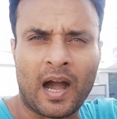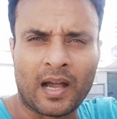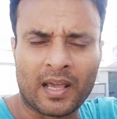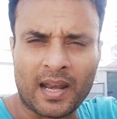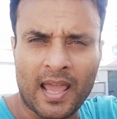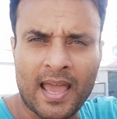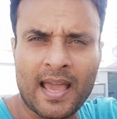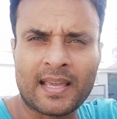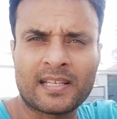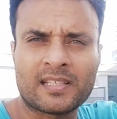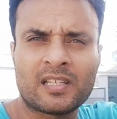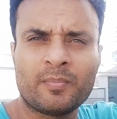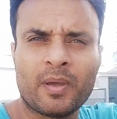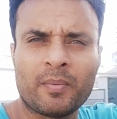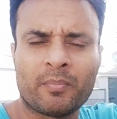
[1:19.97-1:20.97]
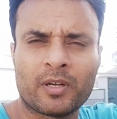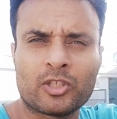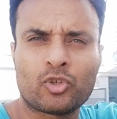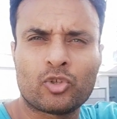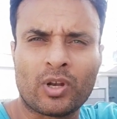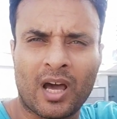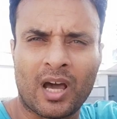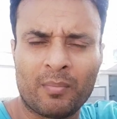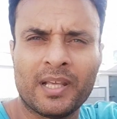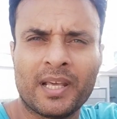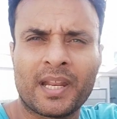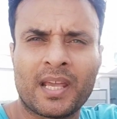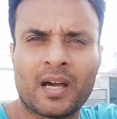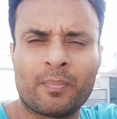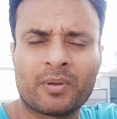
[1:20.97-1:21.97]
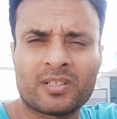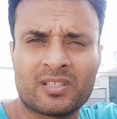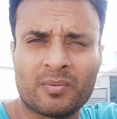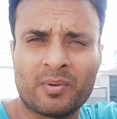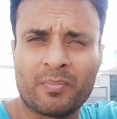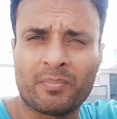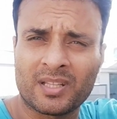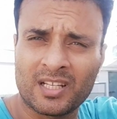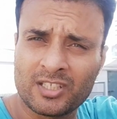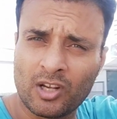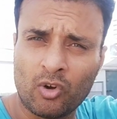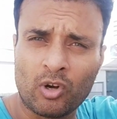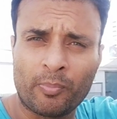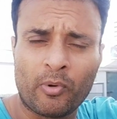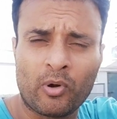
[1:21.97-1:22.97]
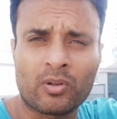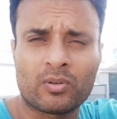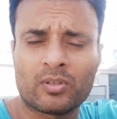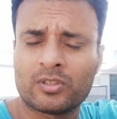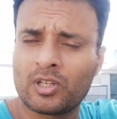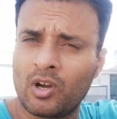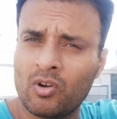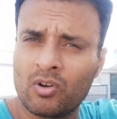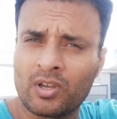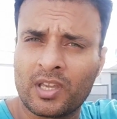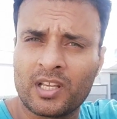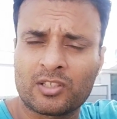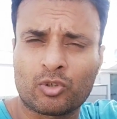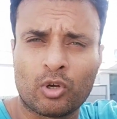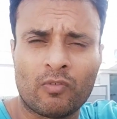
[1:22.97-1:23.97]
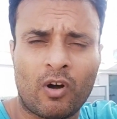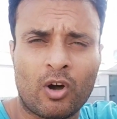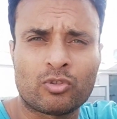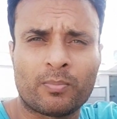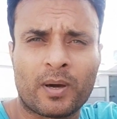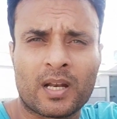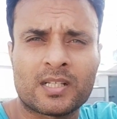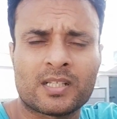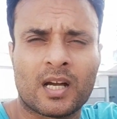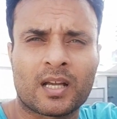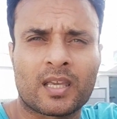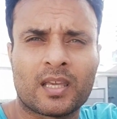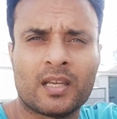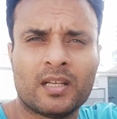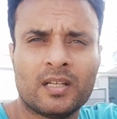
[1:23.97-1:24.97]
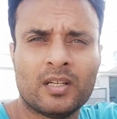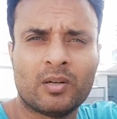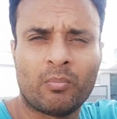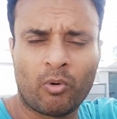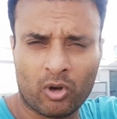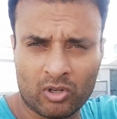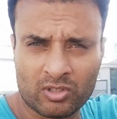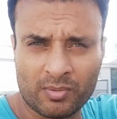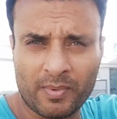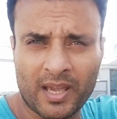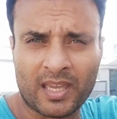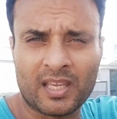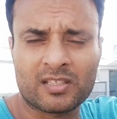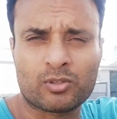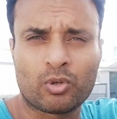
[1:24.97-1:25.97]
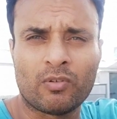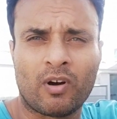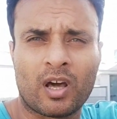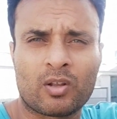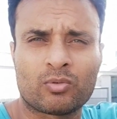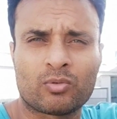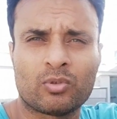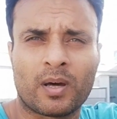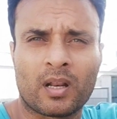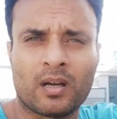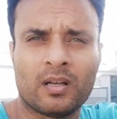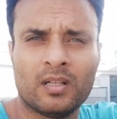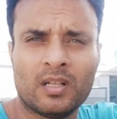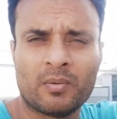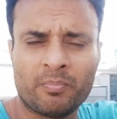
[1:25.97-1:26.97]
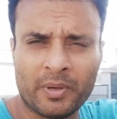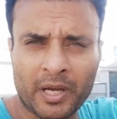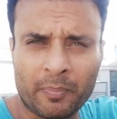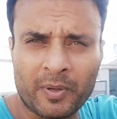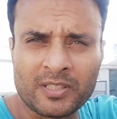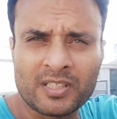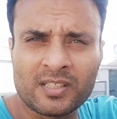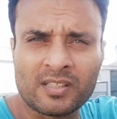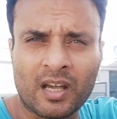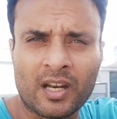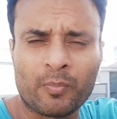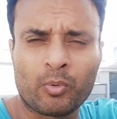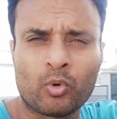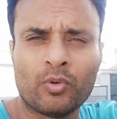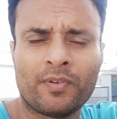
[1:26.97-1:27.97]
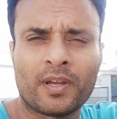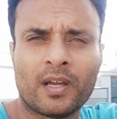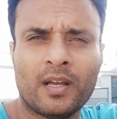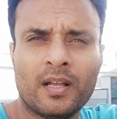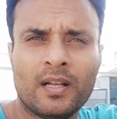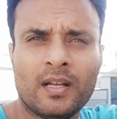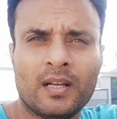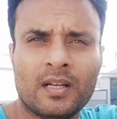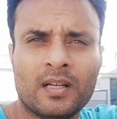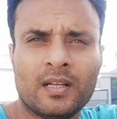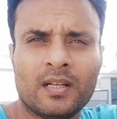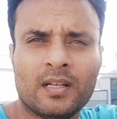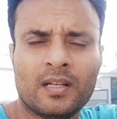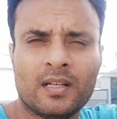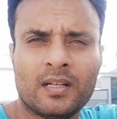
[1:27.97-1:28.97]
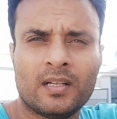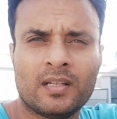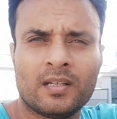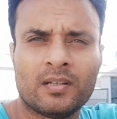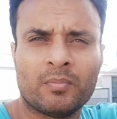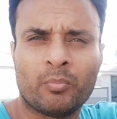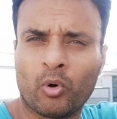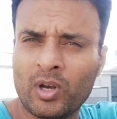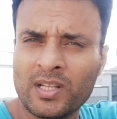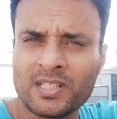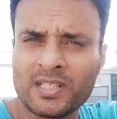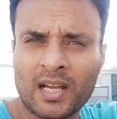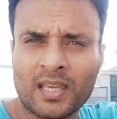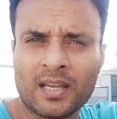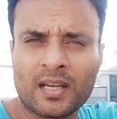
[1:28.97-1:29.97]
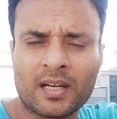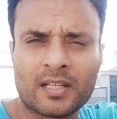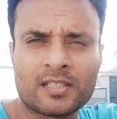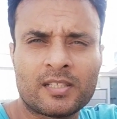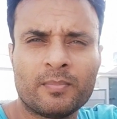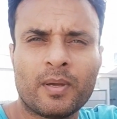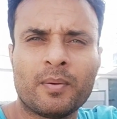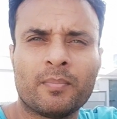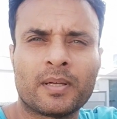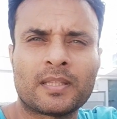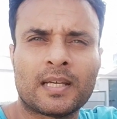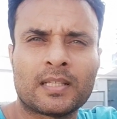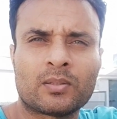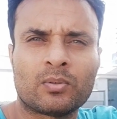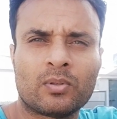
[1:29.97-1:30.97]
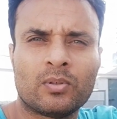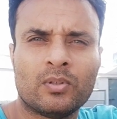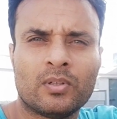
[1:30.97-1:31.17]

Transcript: अगर है किसी में हिम्मत जो नाम ले रहे हैं अब किसी में हिम्मत है जाओ रिपोर्ट जाओ केस खुलवाओ दोबारा जाके बोलो जी मैं केस खुलवा रहा हूँ दोबारा मेरे पास ये सारे प्रूफ हैं बोले जाके अगर किसी में हिम्मत है तो